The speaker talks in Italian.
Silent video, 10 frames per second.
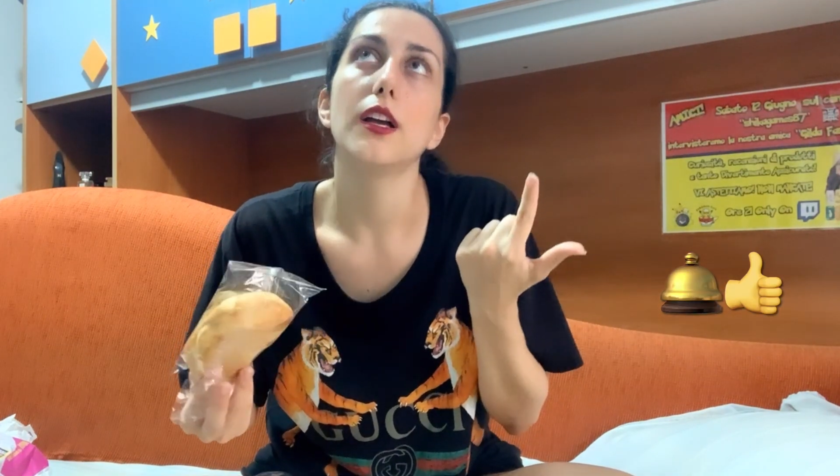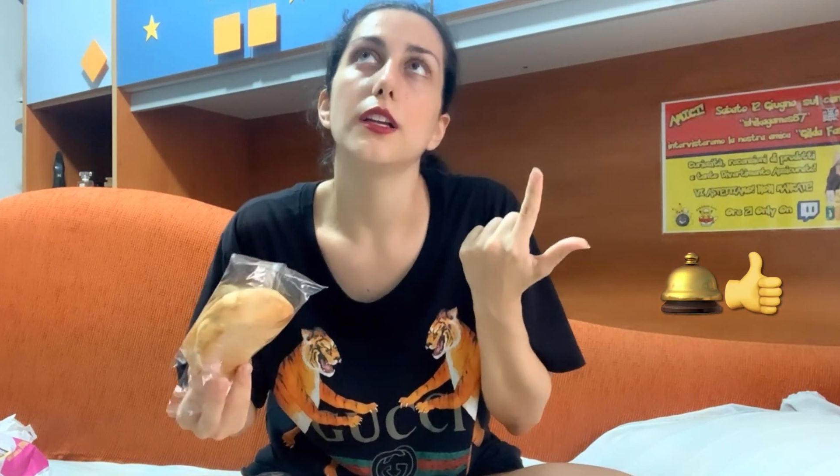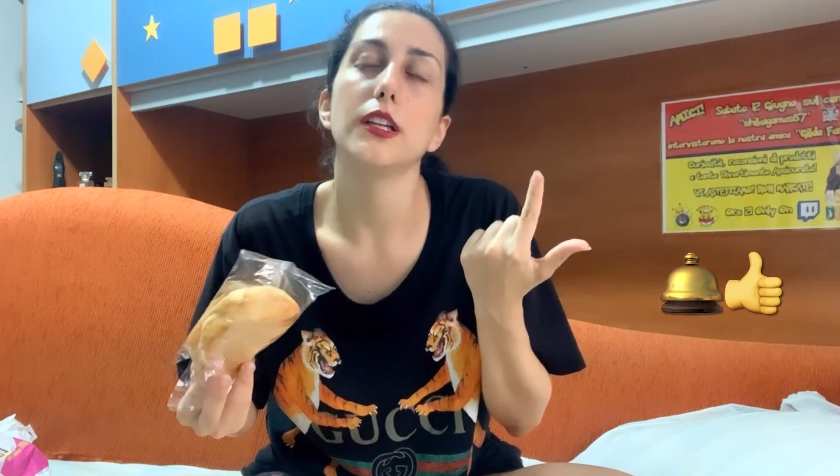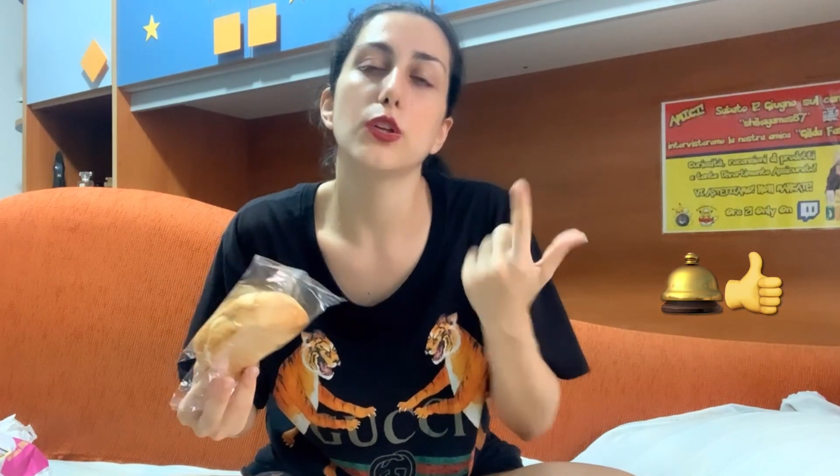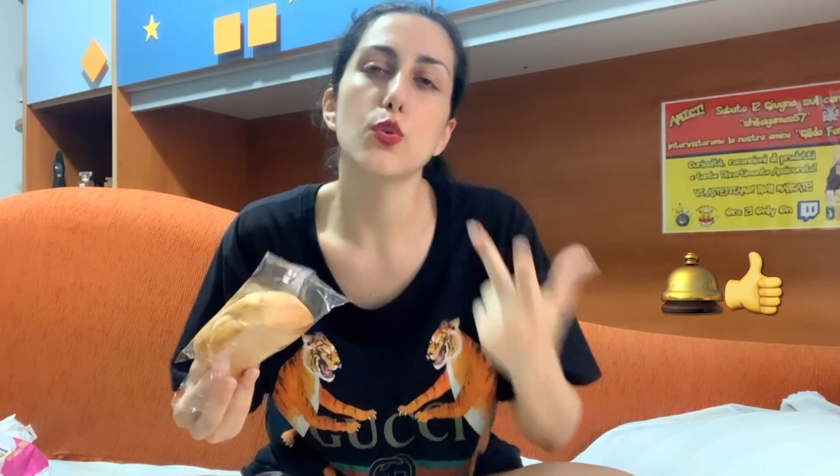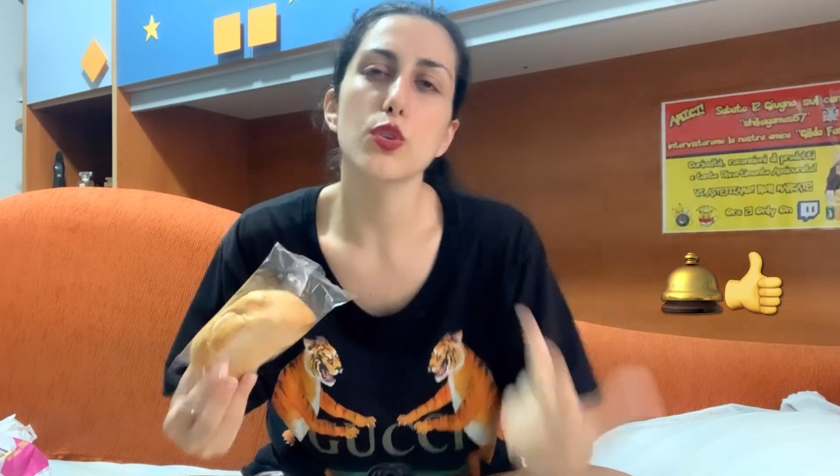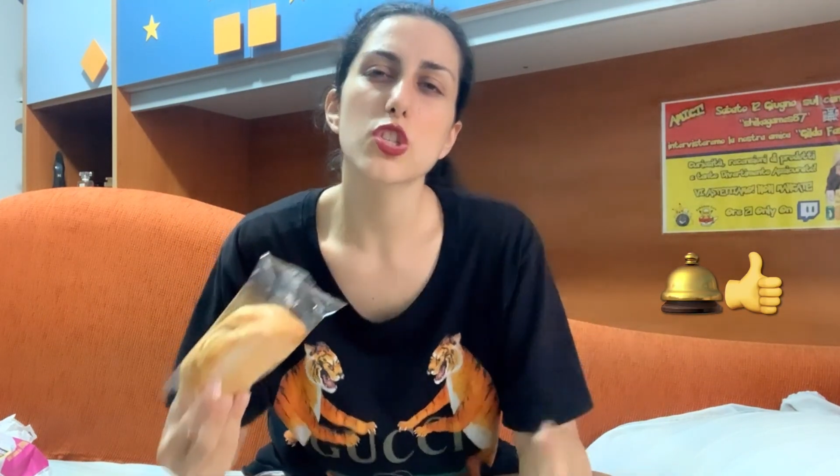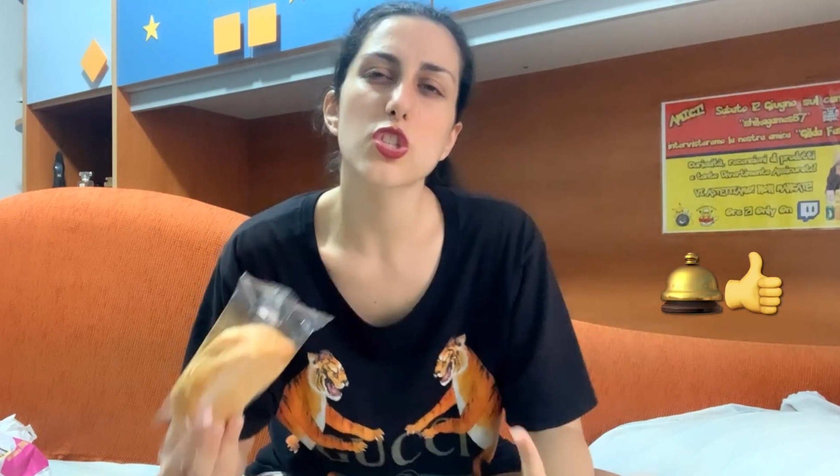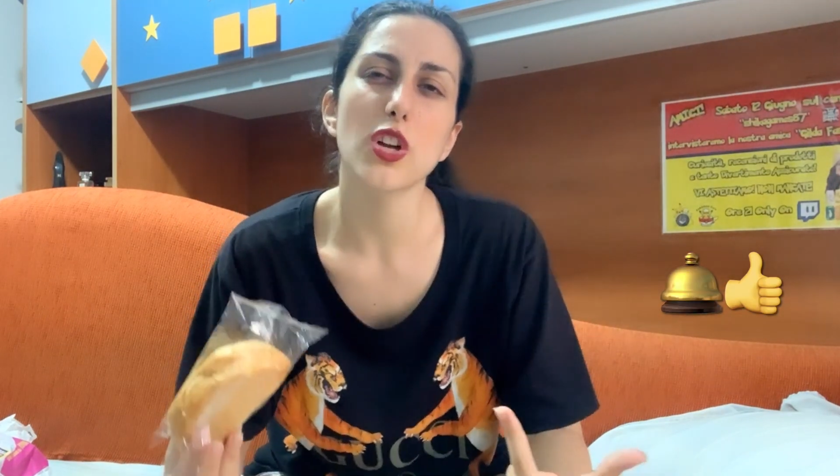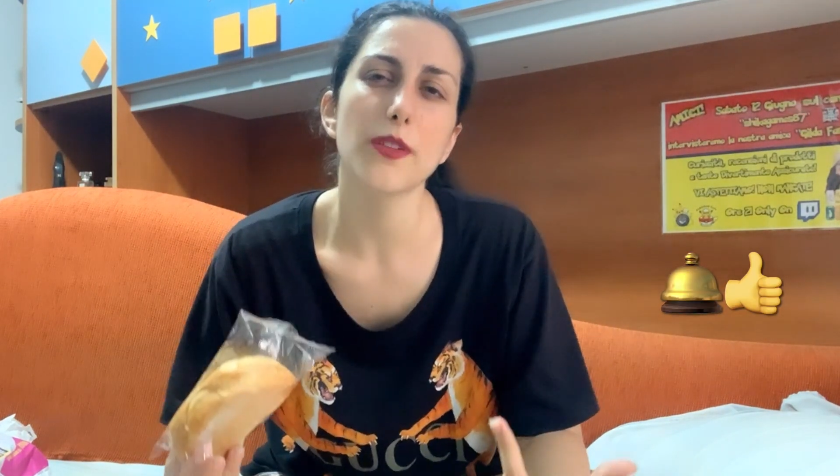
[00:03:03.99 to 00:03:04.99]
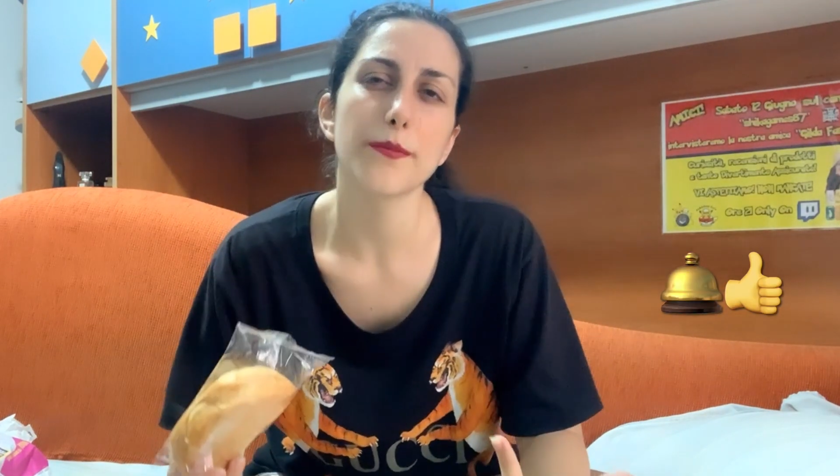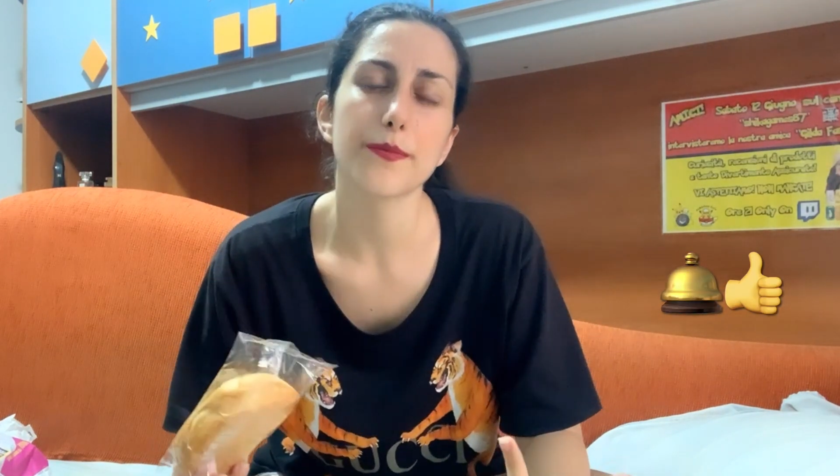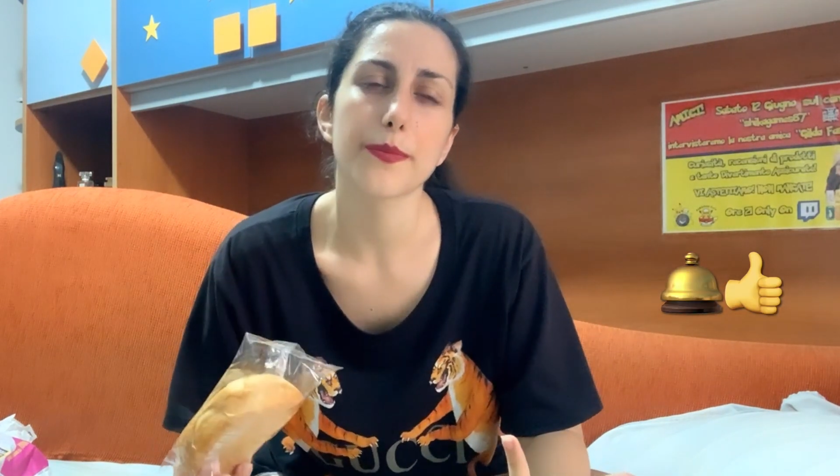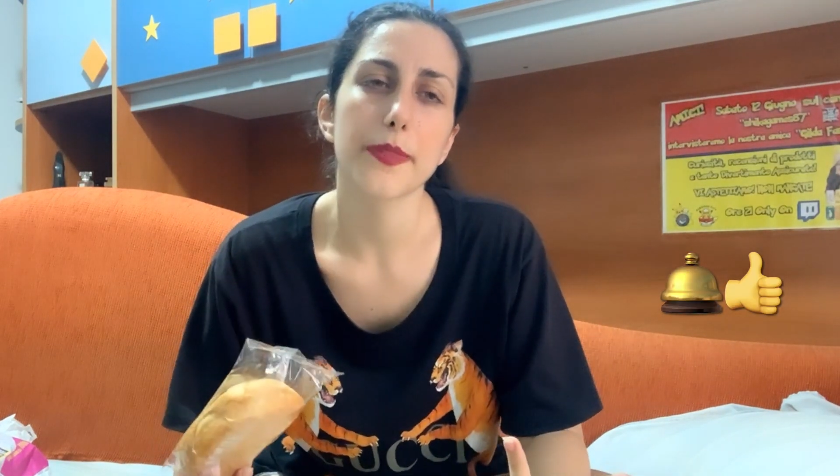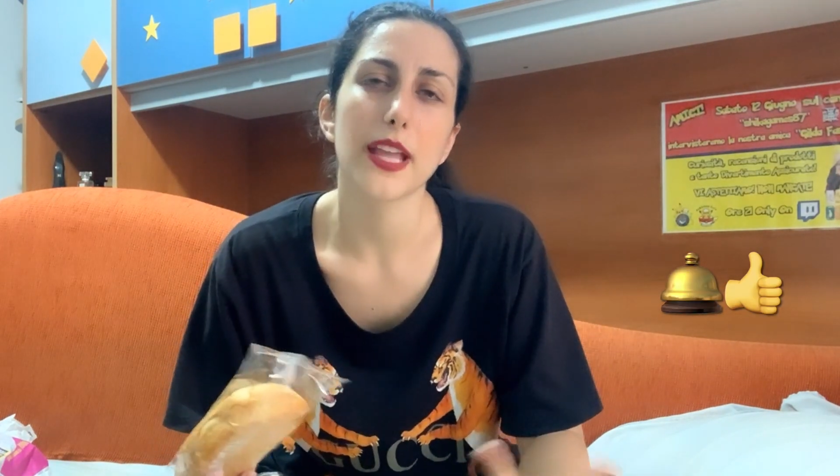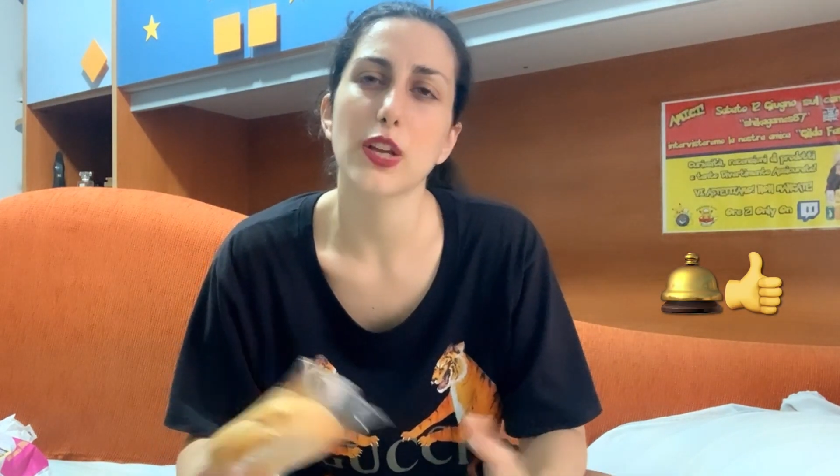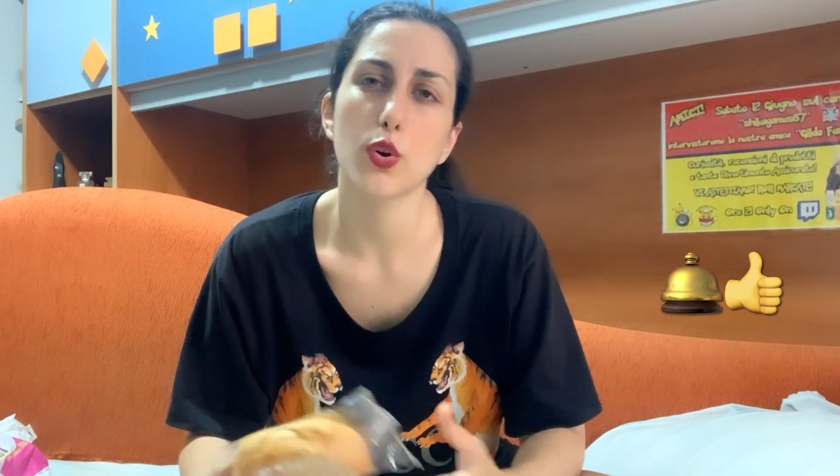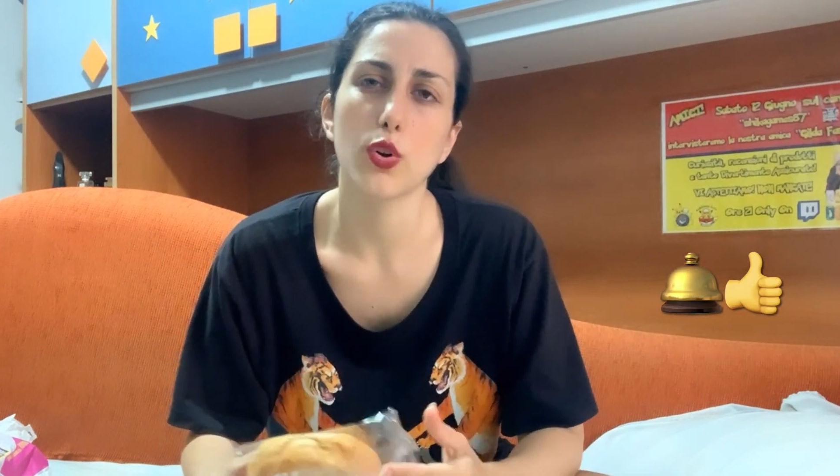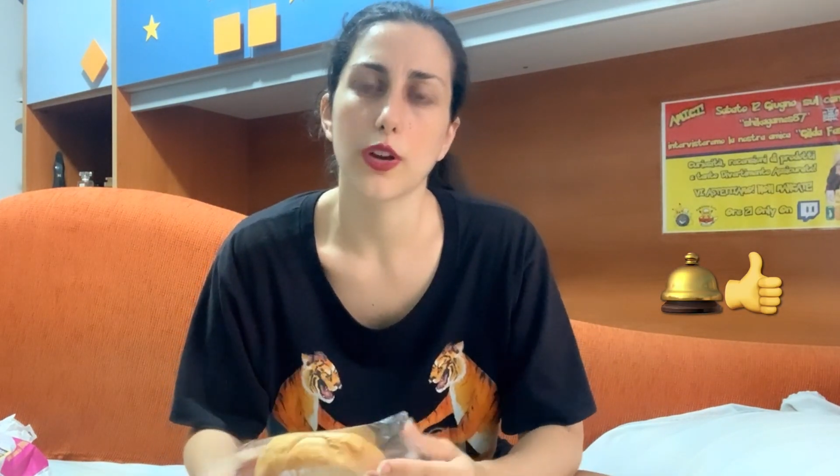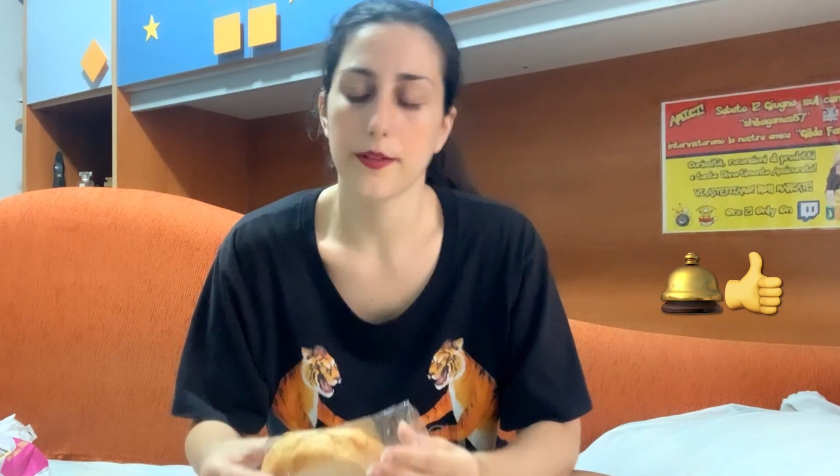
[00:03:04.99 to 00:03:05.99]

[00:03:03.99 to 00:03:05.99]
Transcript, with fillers: il gusto e il colore.